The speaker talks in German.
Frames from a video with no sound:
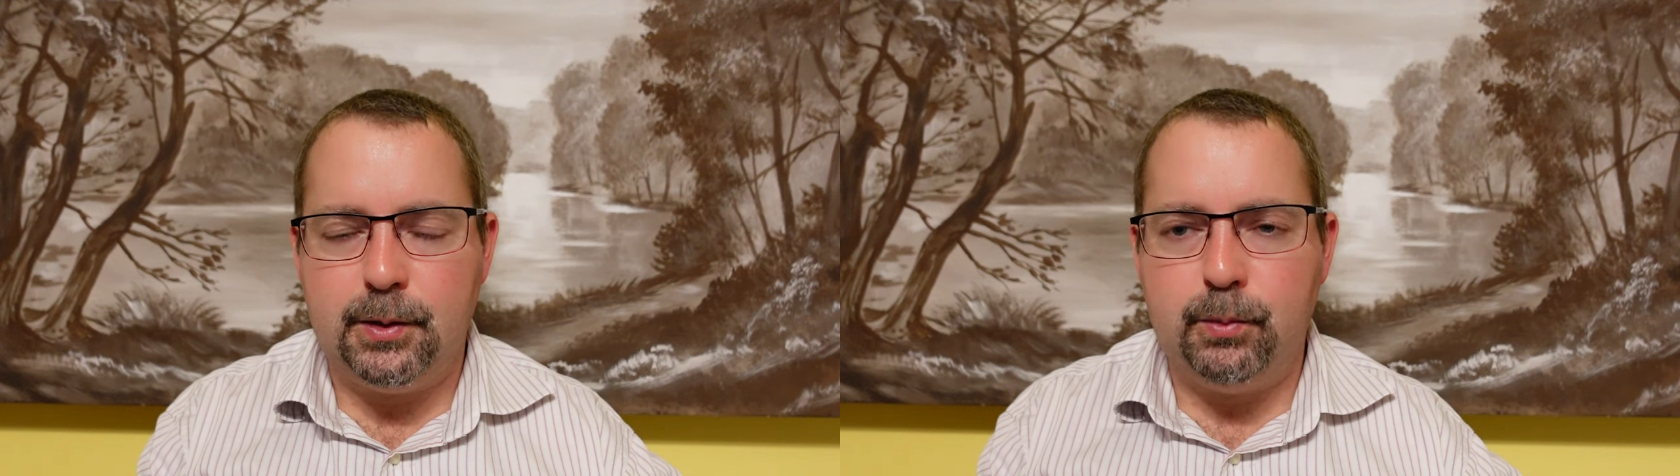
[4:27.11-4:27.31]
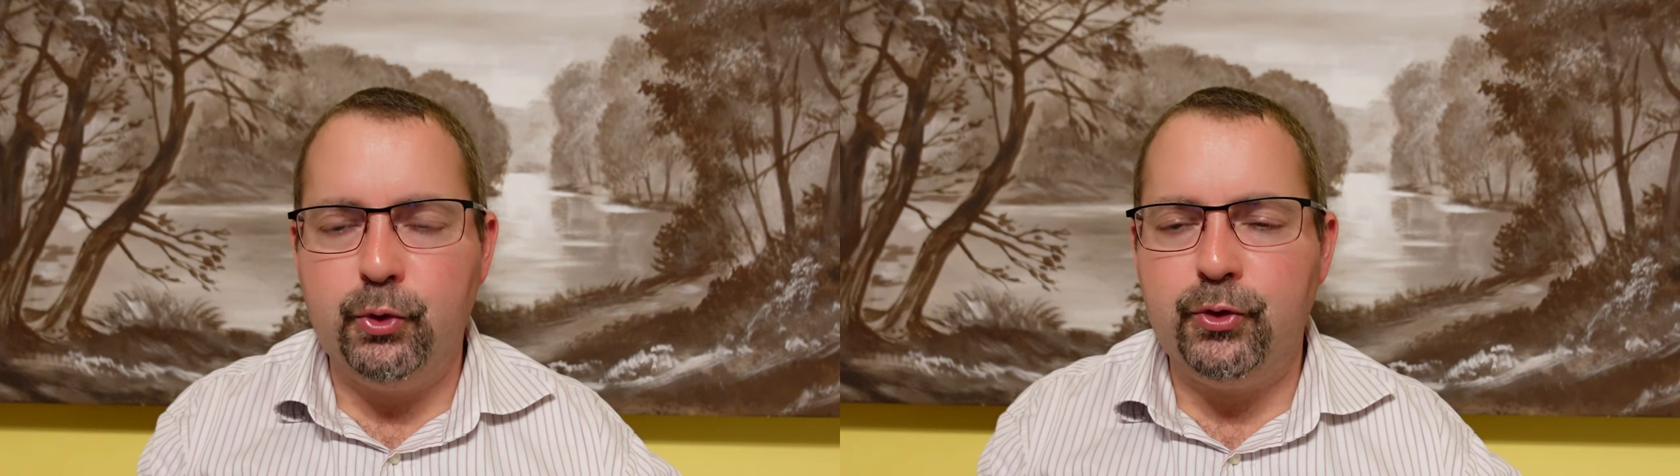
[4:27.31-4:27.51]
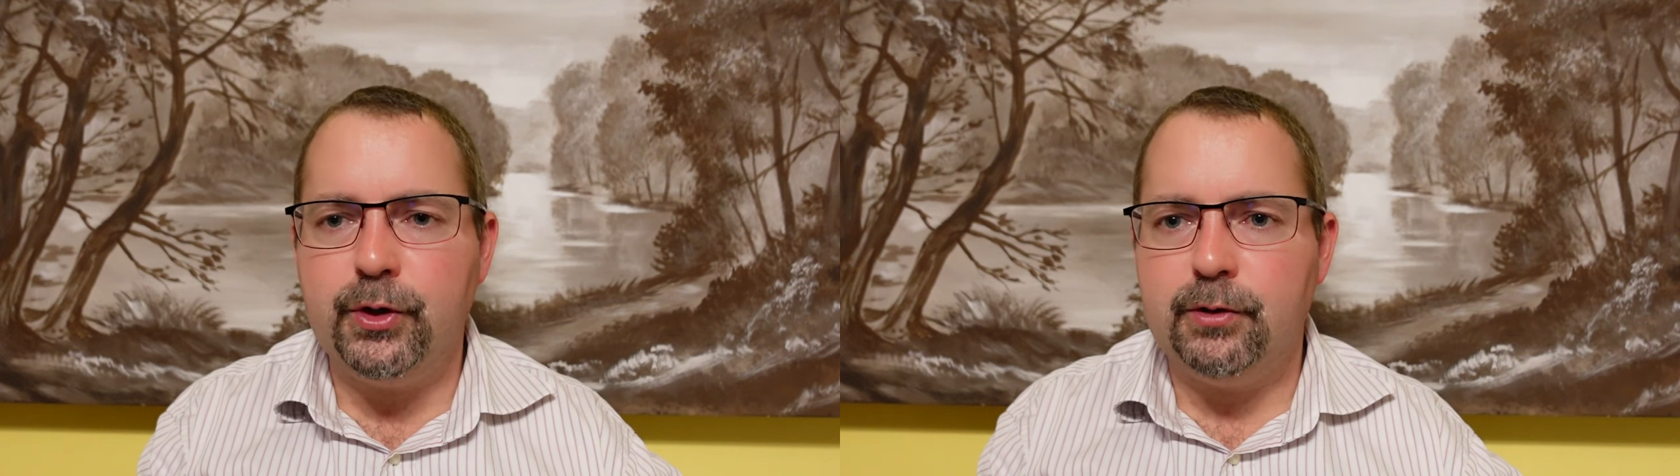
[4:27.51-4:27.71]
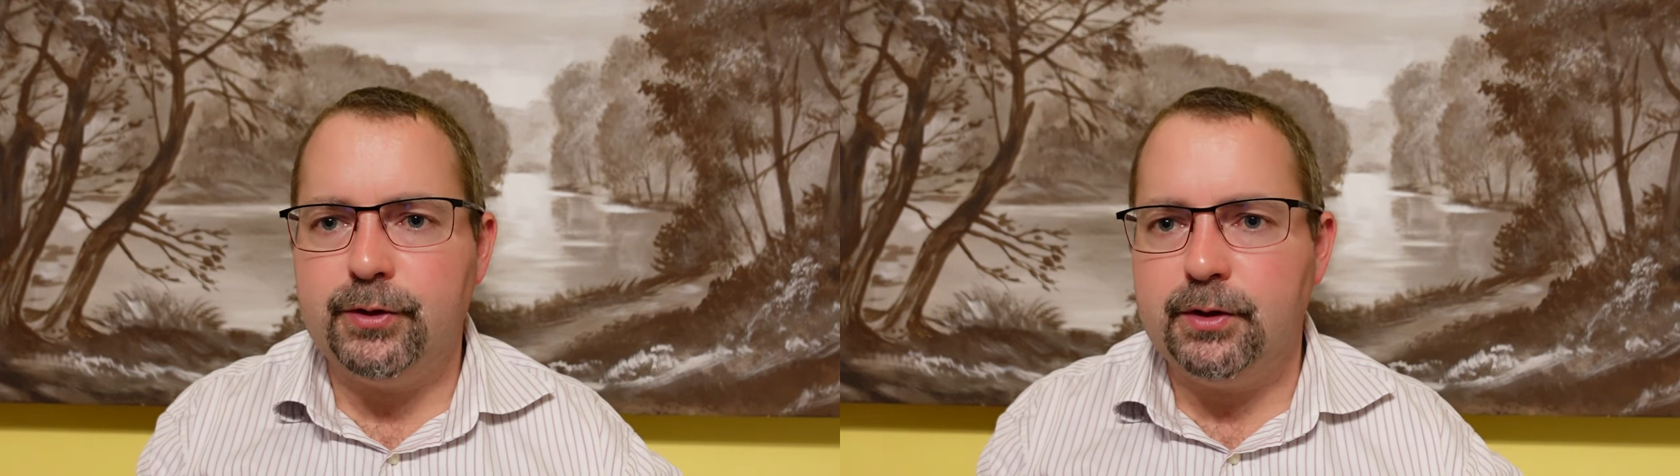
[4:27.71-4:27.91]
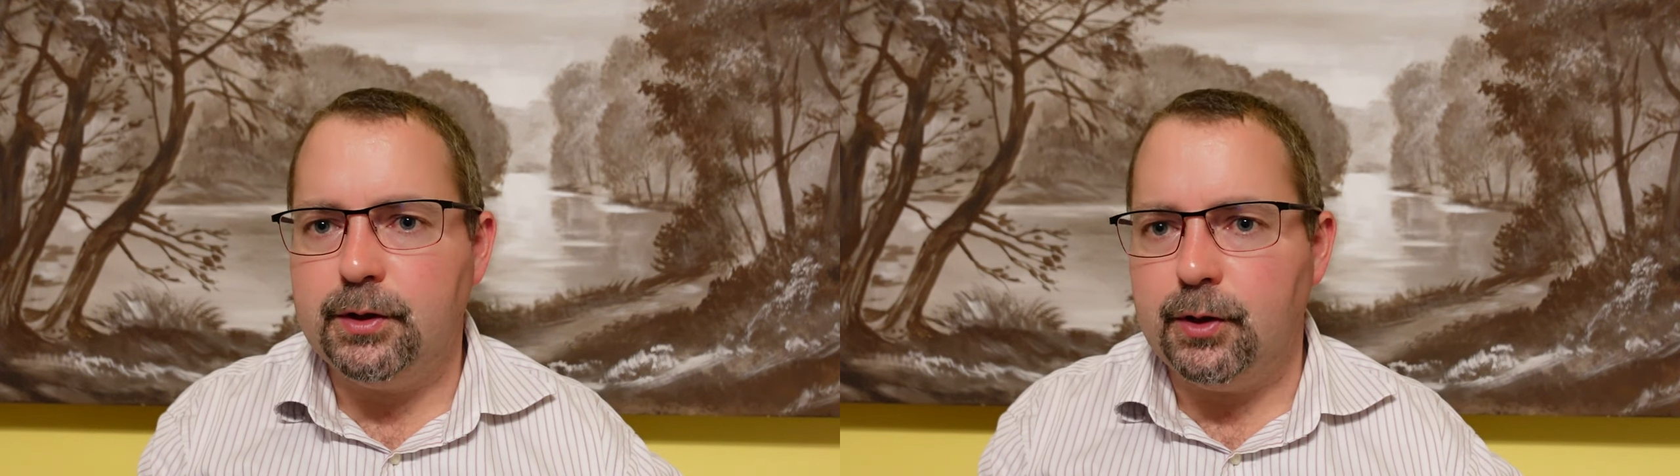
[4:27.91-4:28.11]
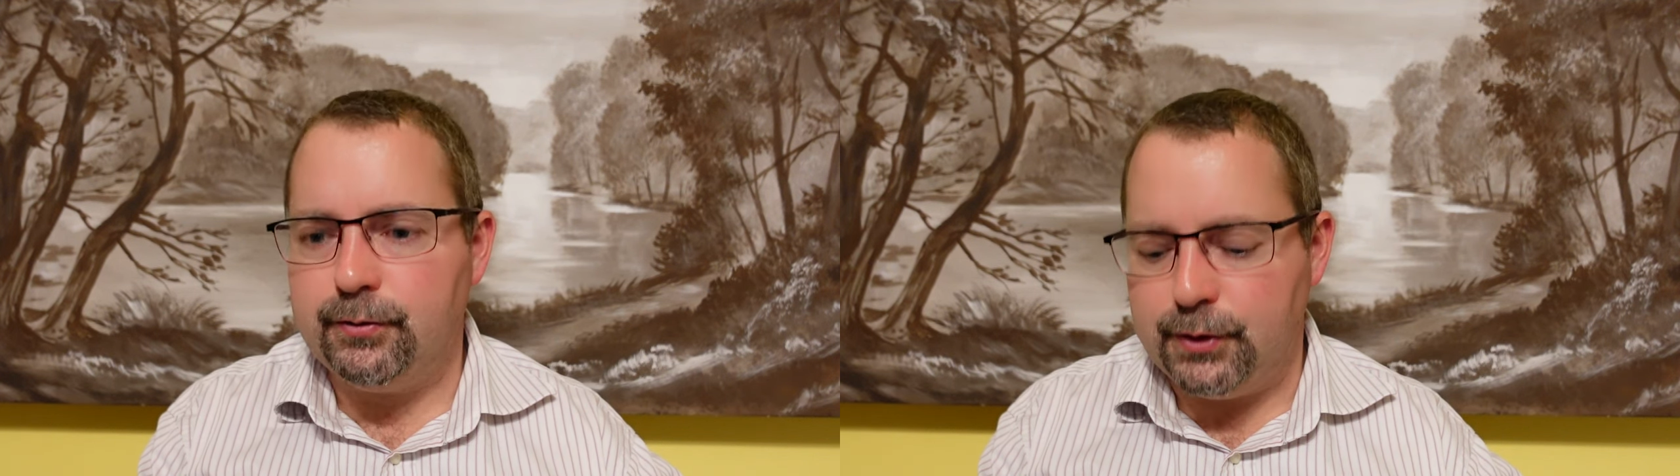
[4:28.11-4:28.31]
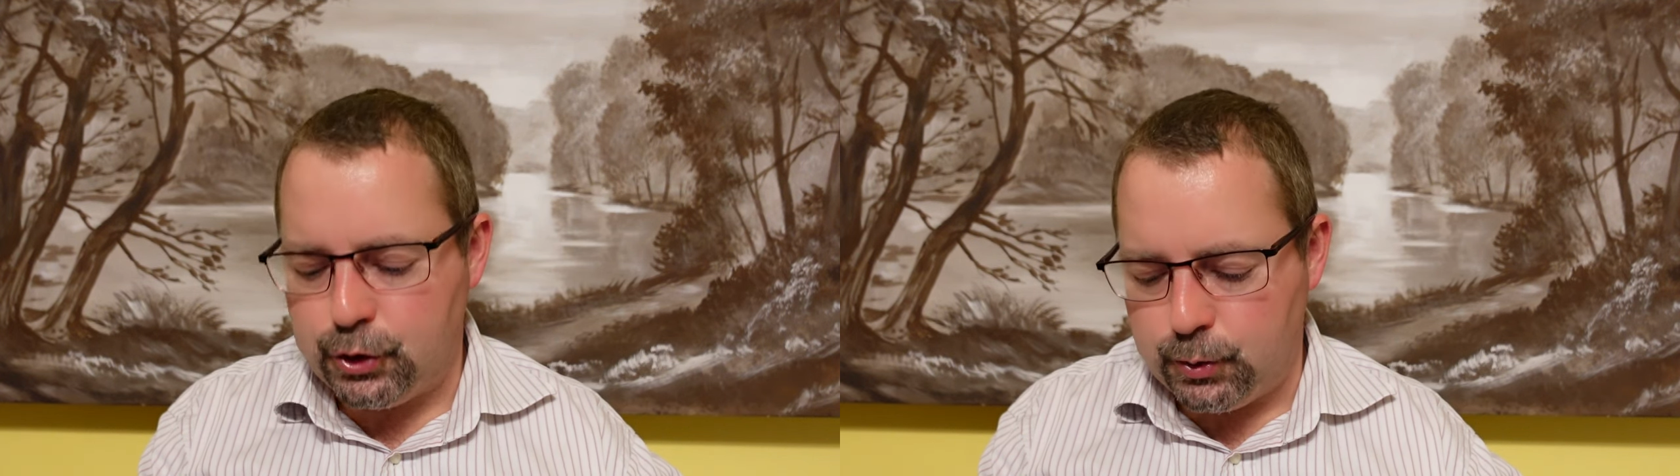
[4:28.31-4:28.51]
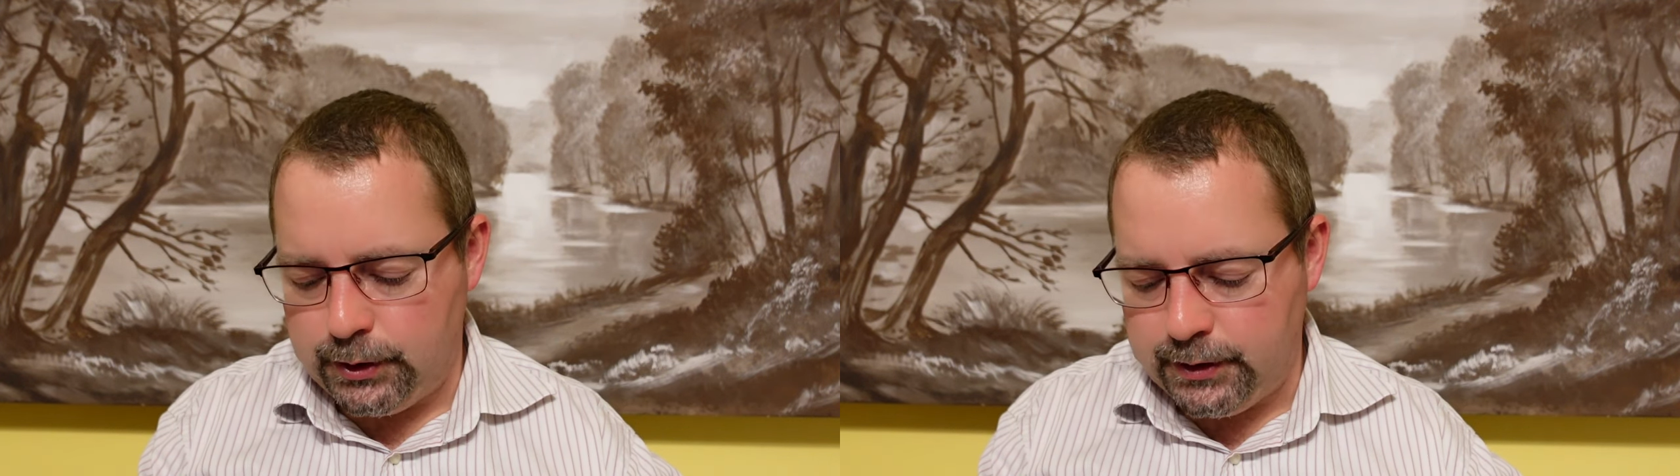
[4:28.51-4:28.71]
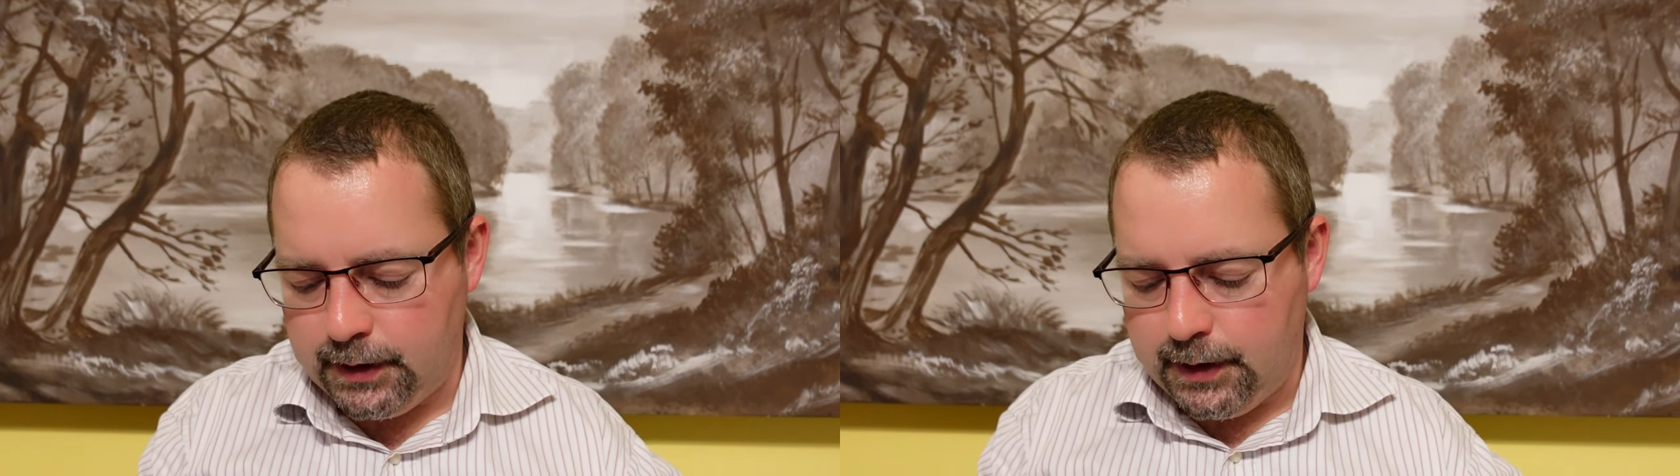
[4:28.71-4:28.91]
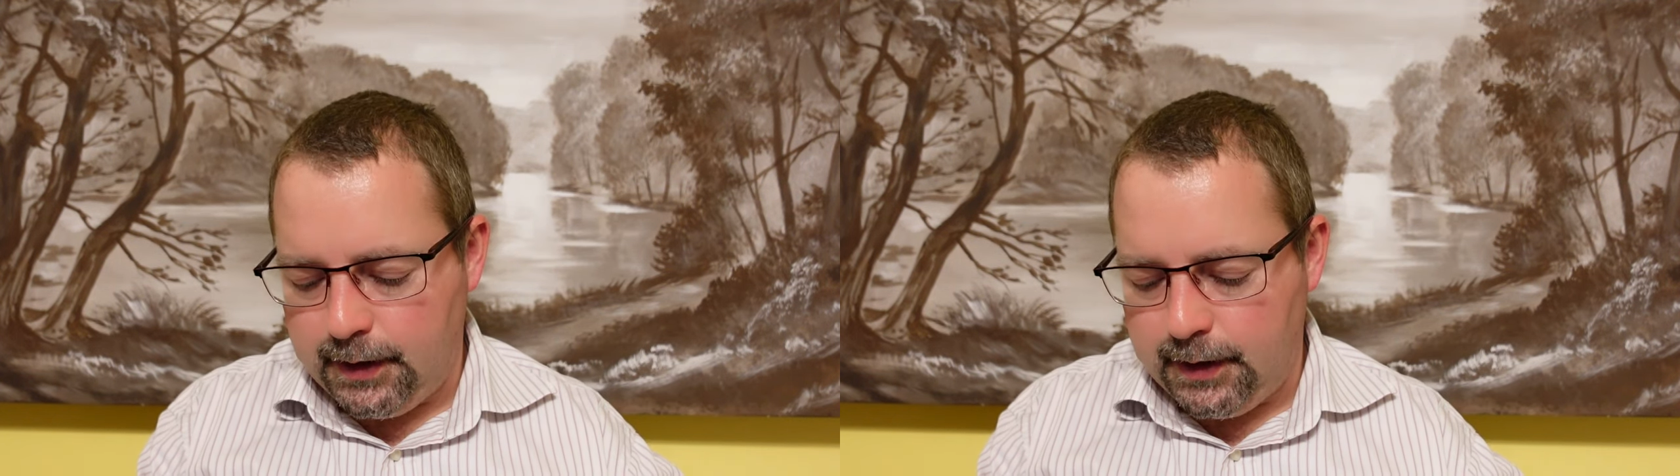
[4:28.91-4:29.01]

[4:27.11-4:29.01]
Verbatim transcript: müsste auf die, auf die Schulden,